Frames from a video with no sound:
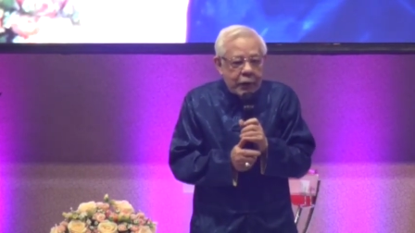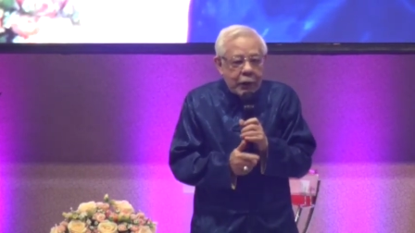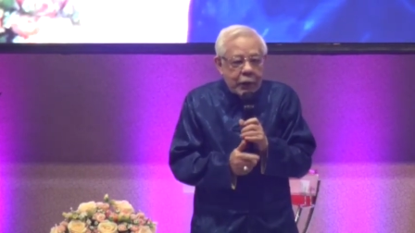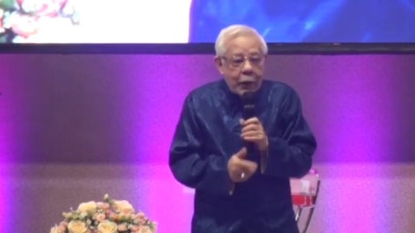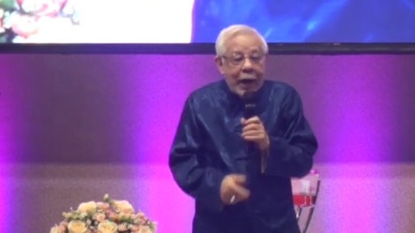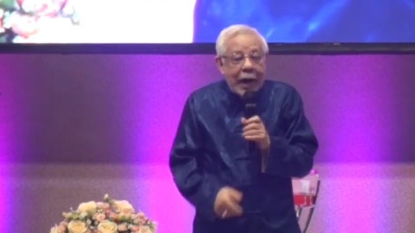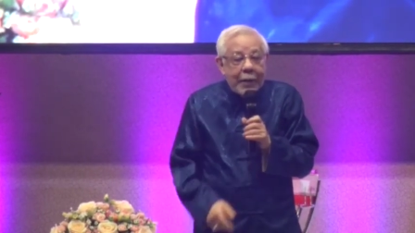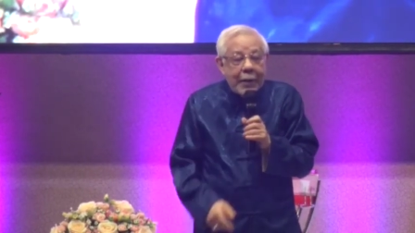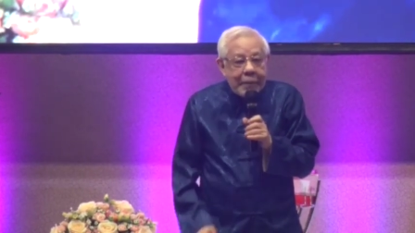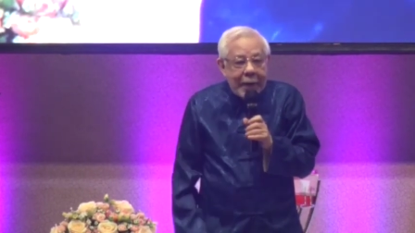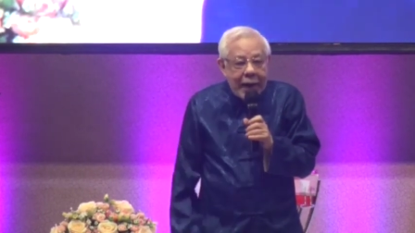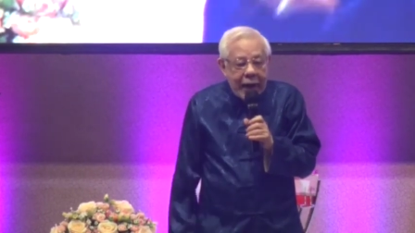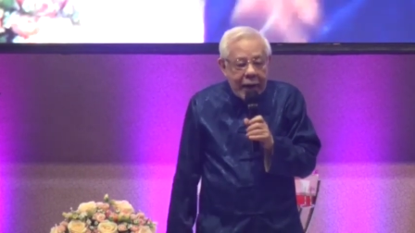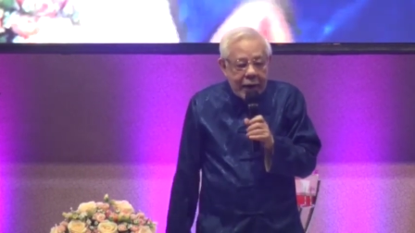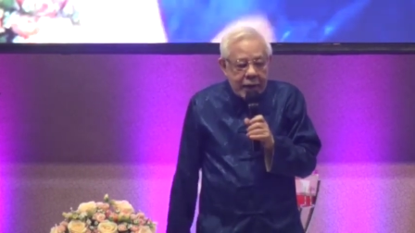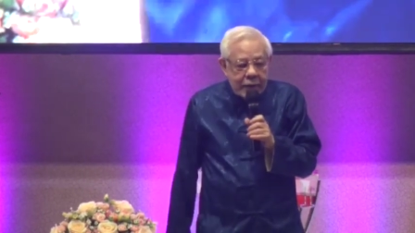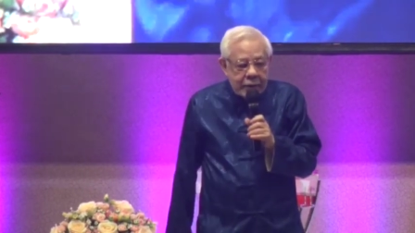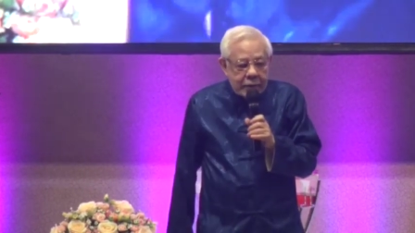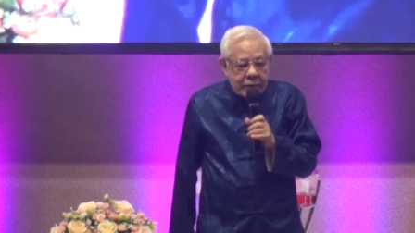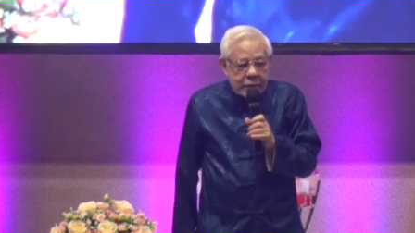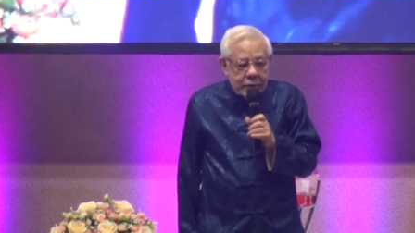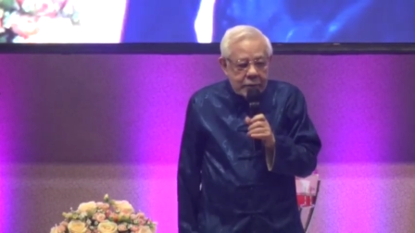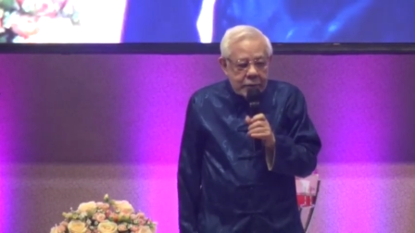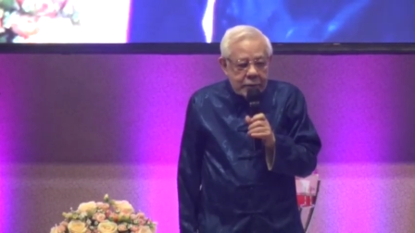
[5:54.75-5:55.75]
Doa apa?
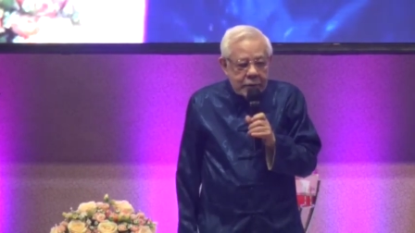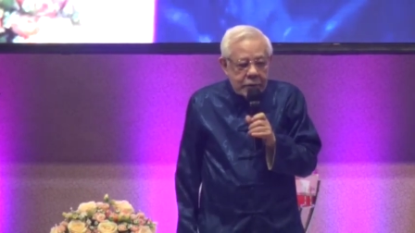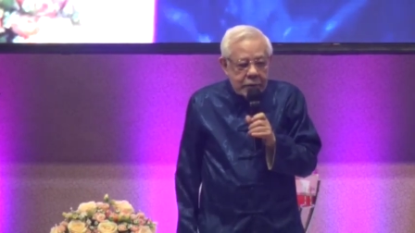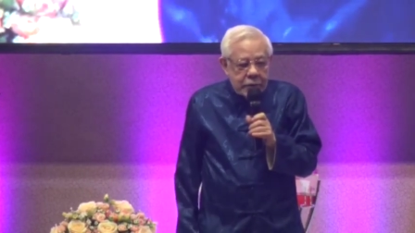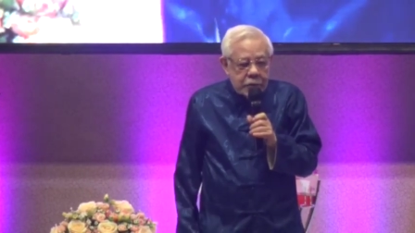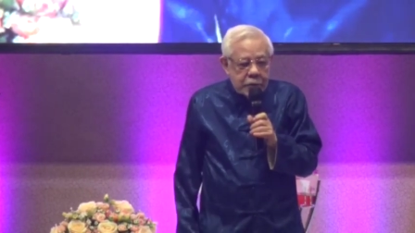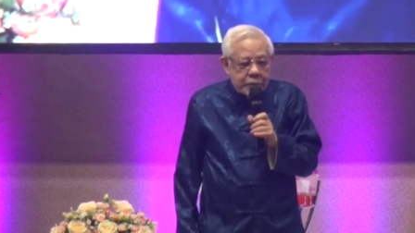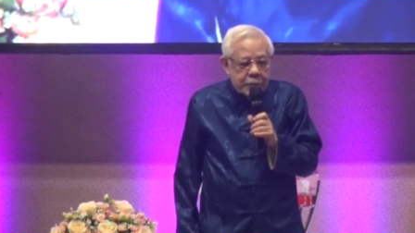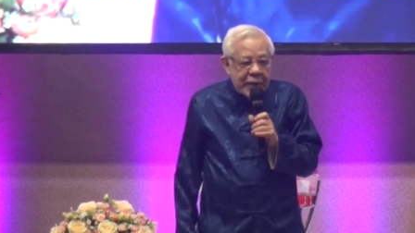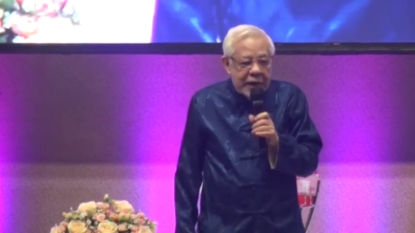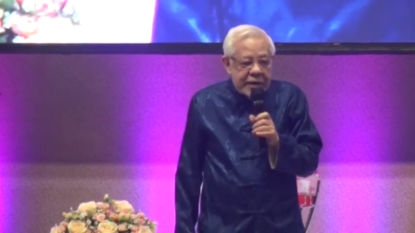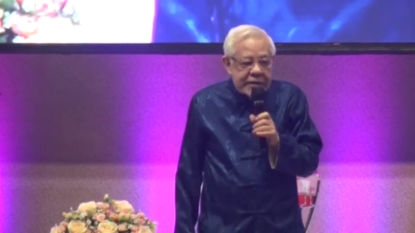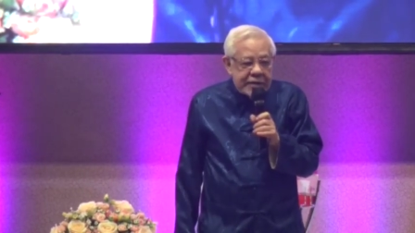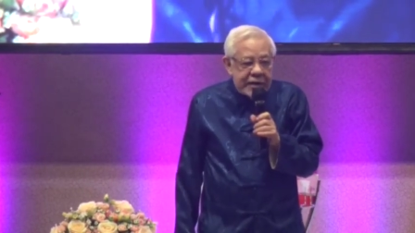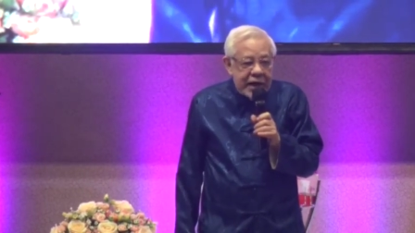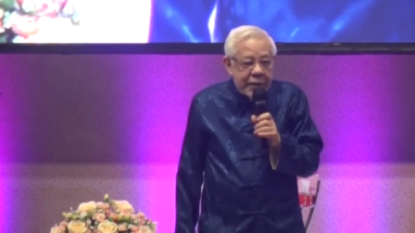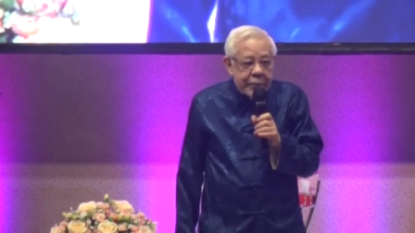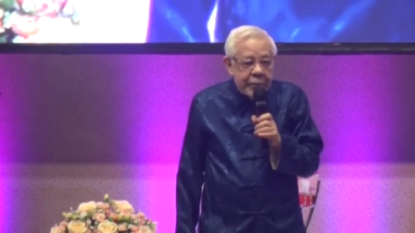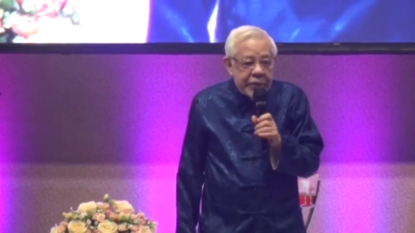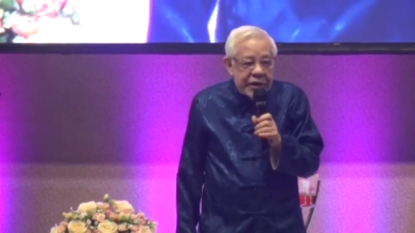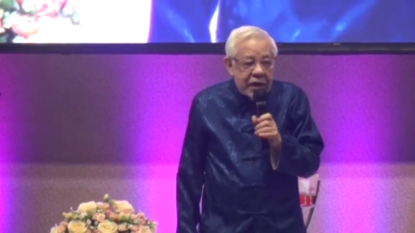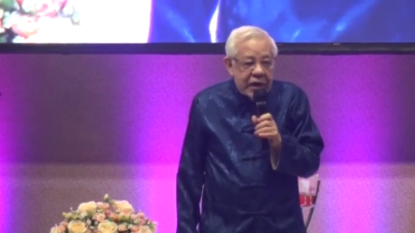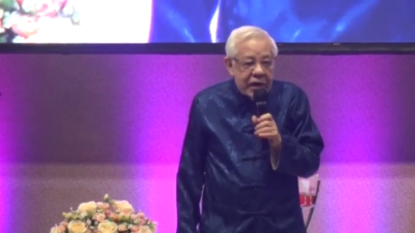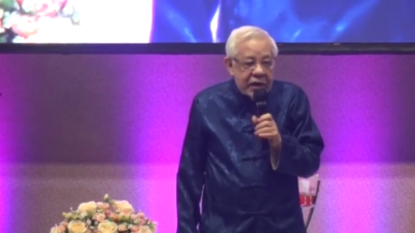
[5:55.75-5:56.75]
Supaya saya punya